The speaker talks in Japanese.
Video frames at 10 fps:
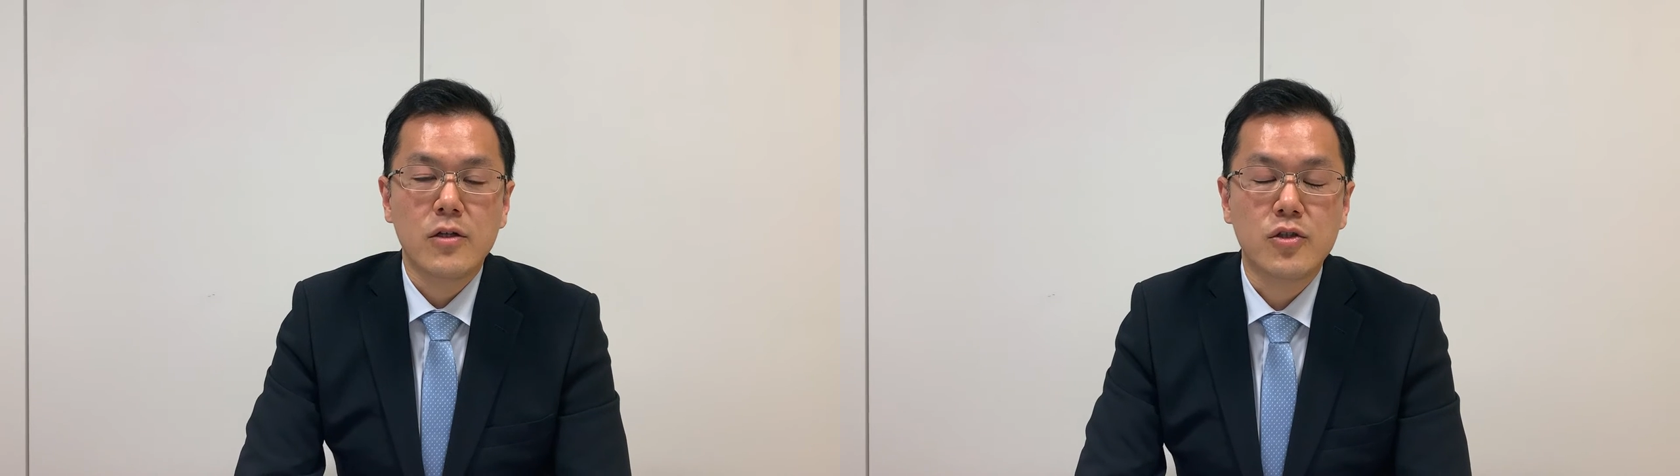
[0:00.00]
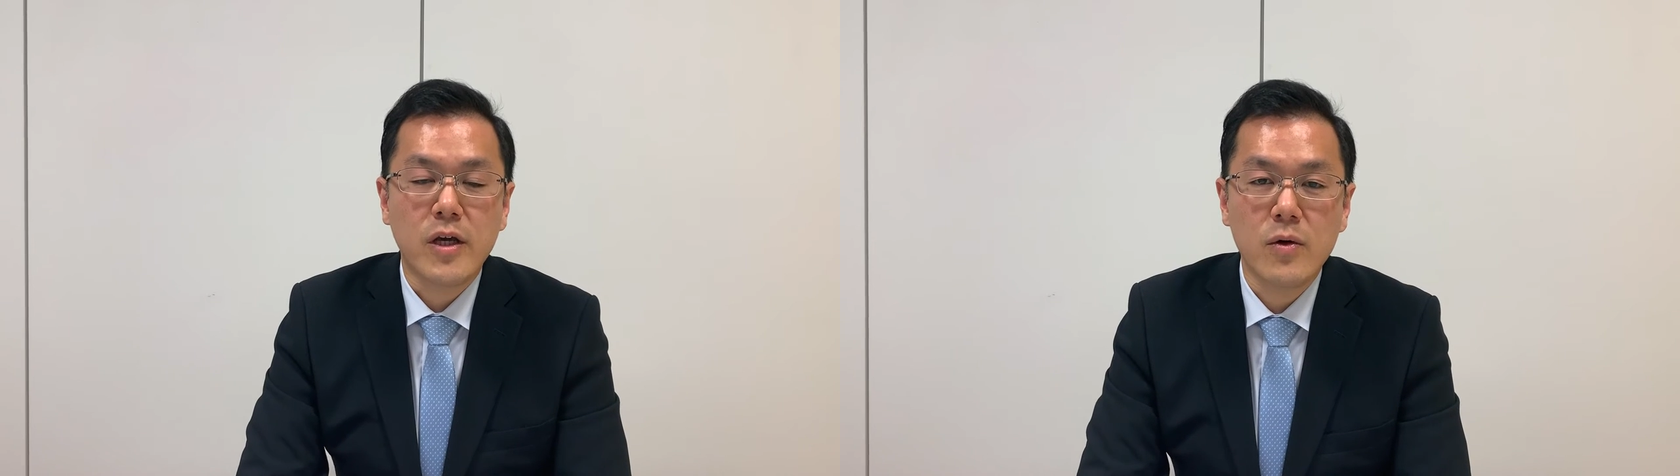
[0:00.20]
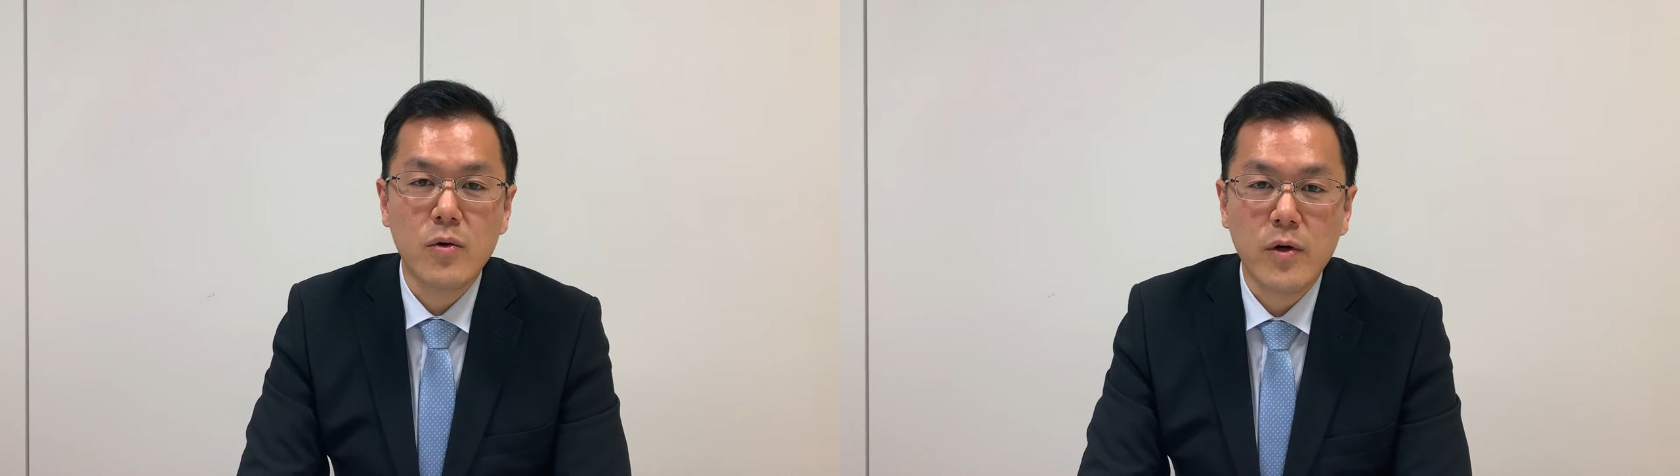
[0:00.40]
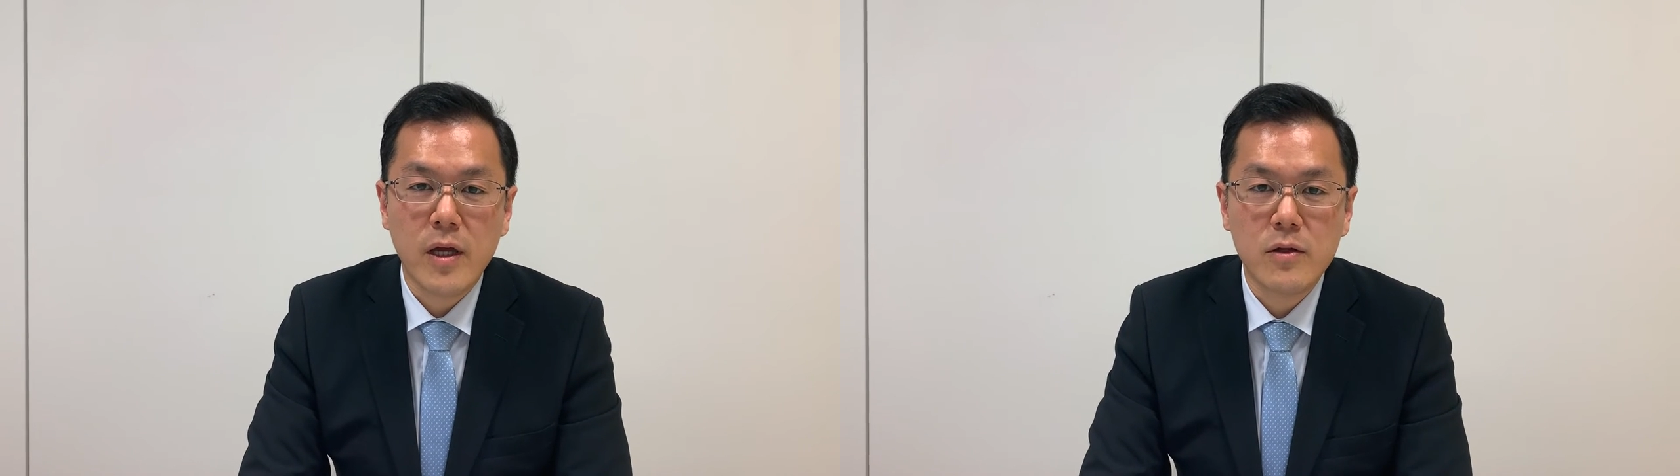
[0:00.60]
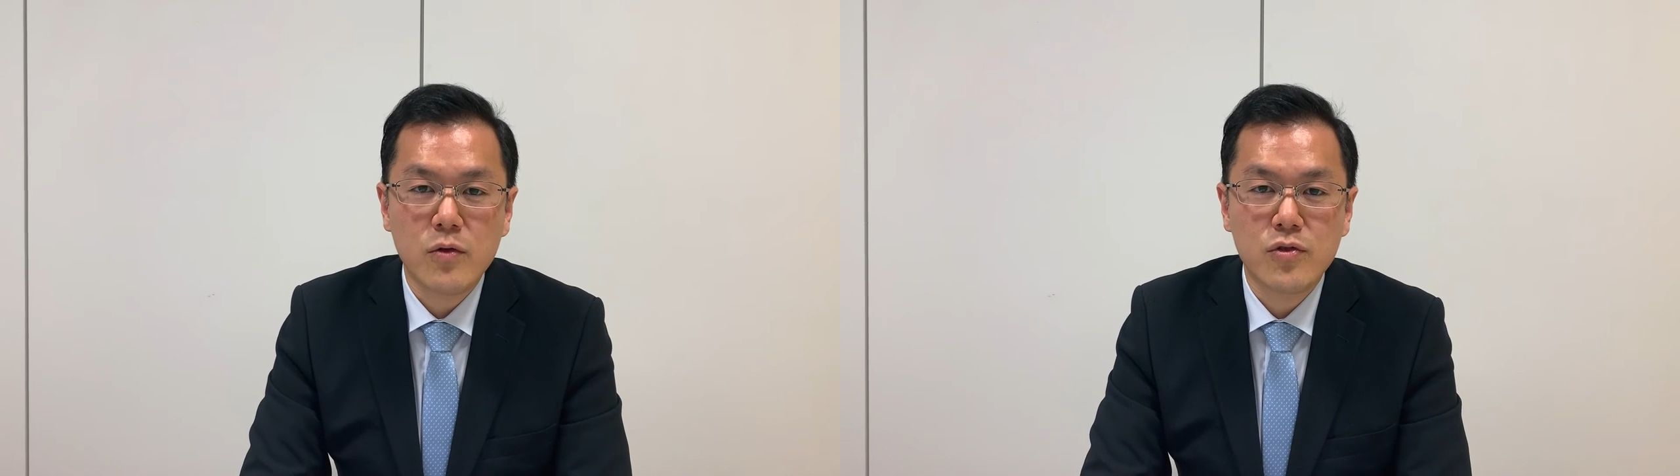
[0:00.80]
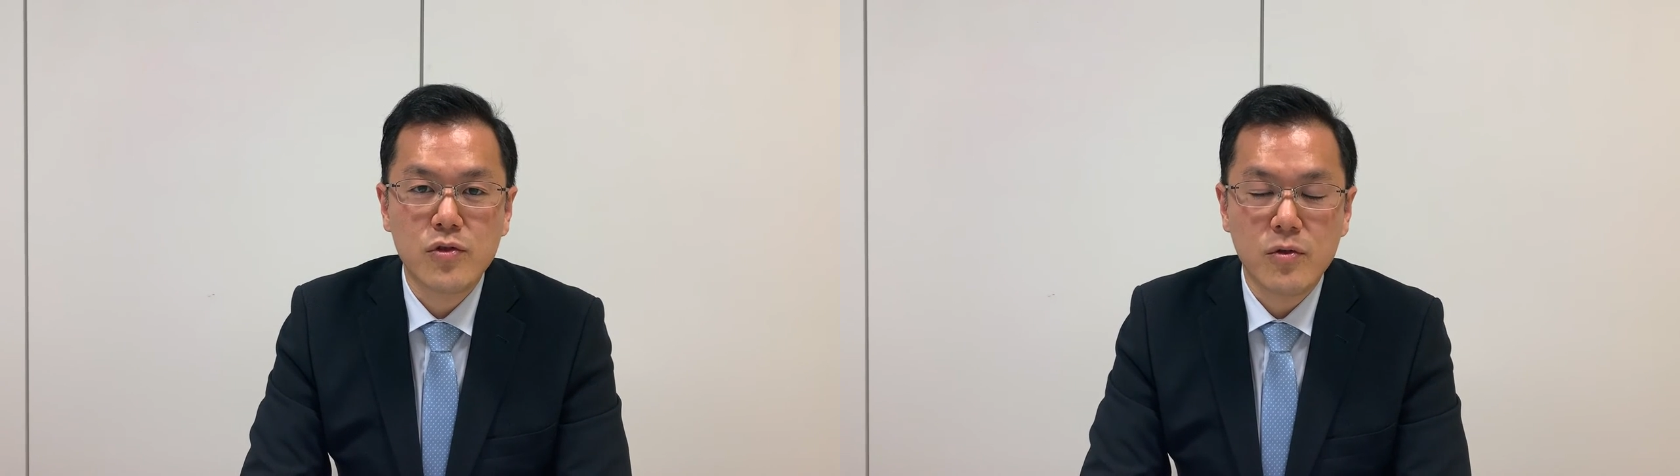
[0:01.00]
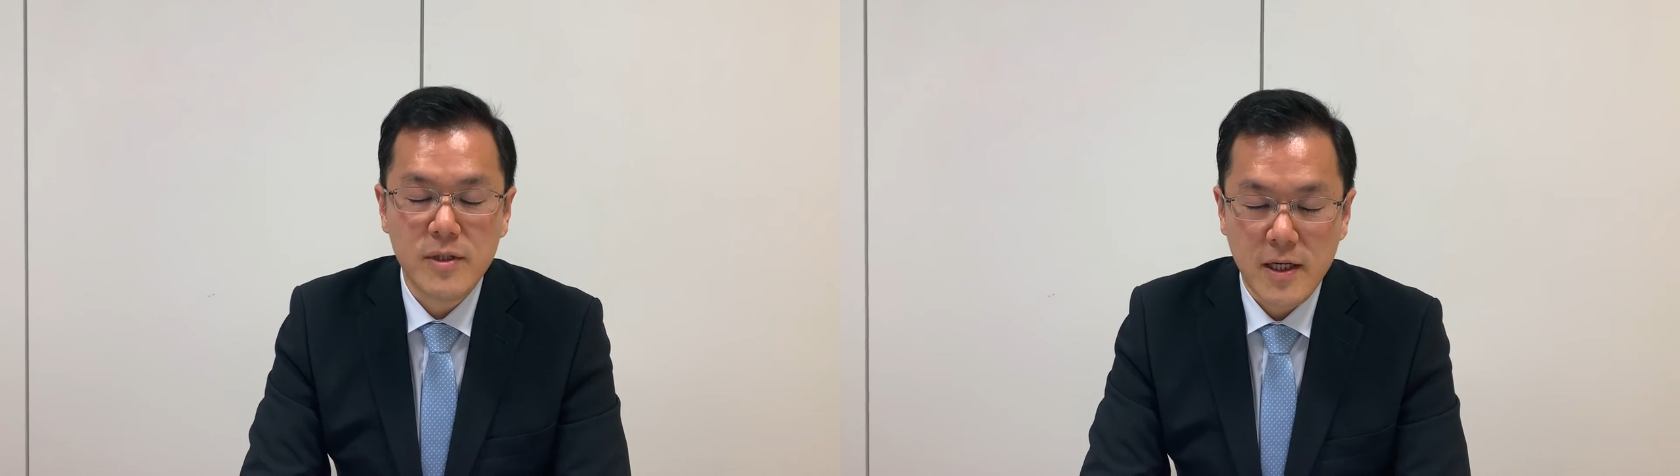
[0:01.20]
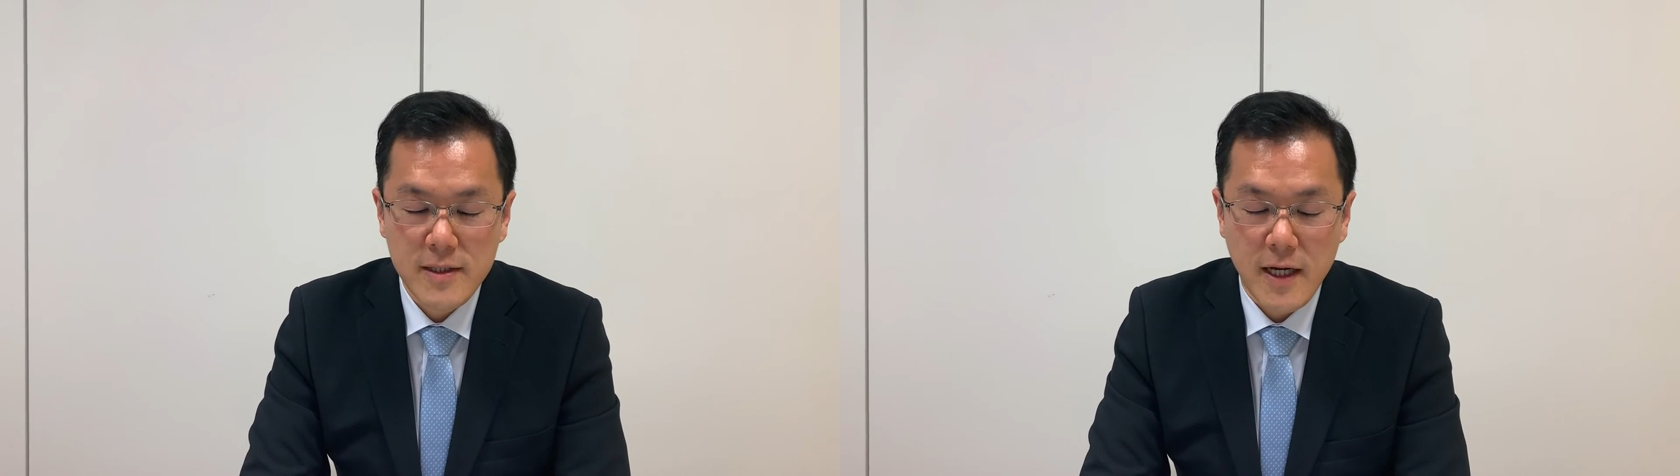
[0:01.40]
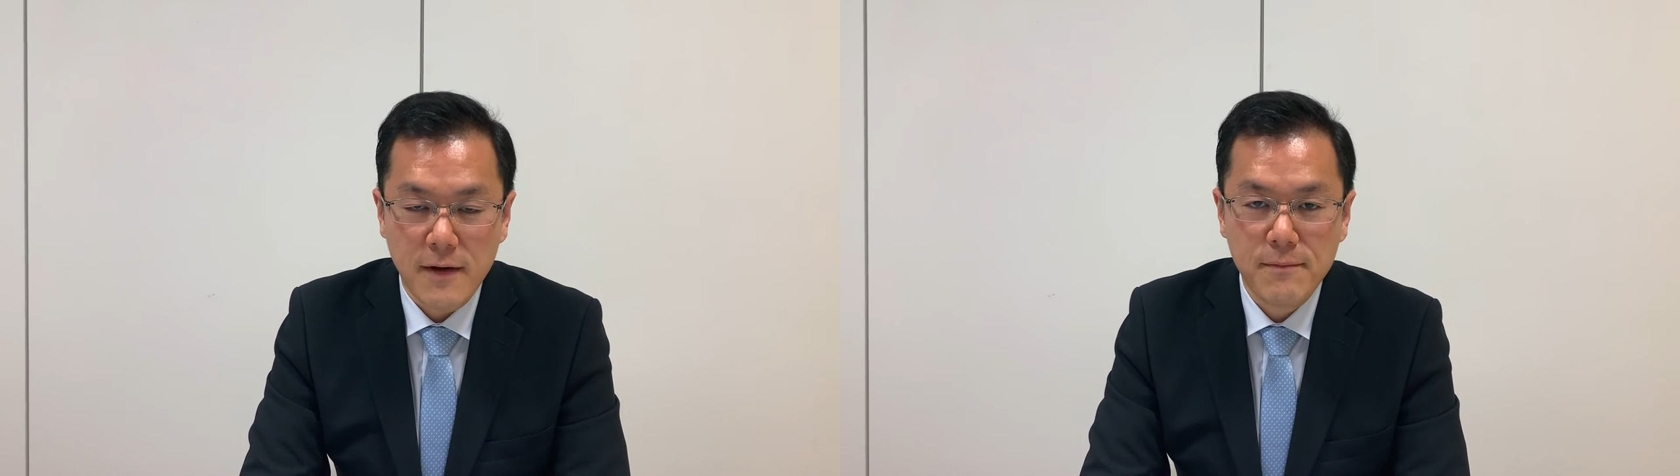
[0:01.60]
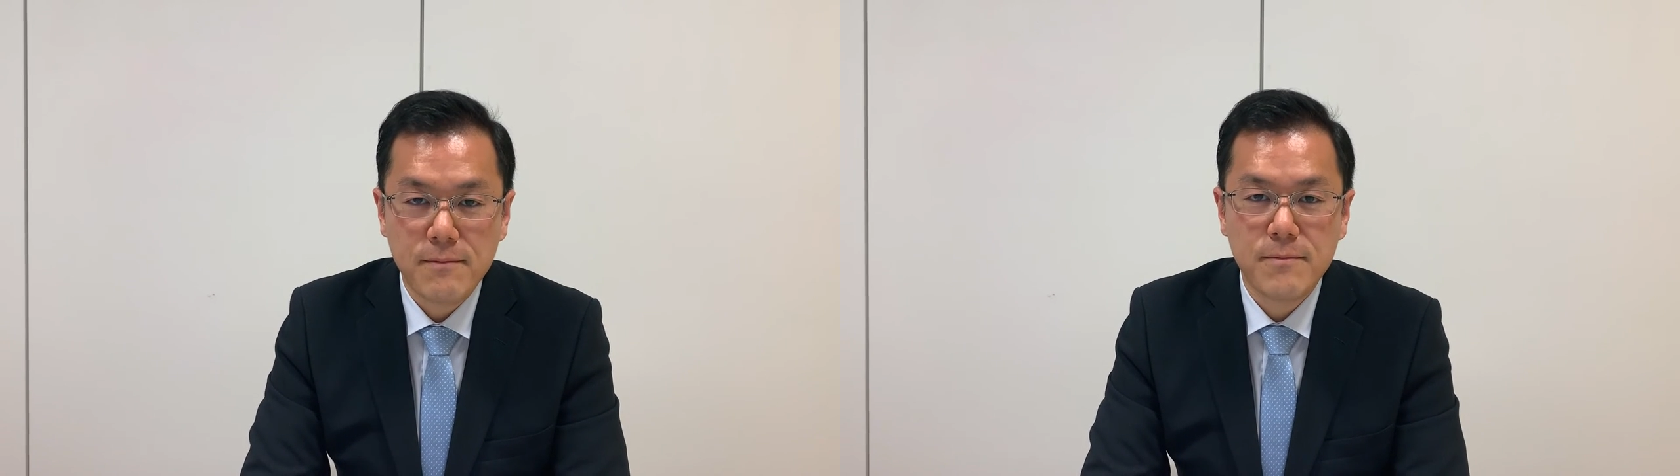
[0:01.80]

受験をご検討中の皆さん